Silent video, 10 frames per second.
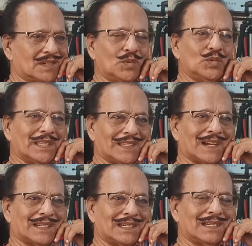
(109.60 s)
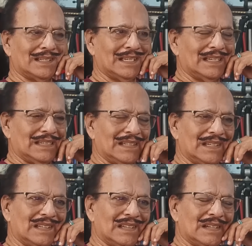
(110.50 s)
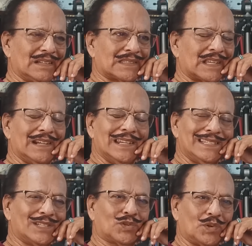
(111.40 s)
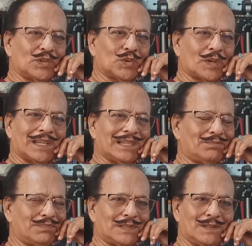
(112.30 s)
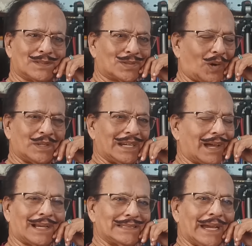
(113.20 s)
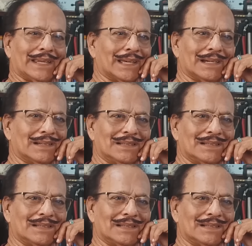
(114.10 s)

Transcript: গুন্ডা থাকে তাহলে নিজের চরিত্রকে সঠিক রাখা যায় না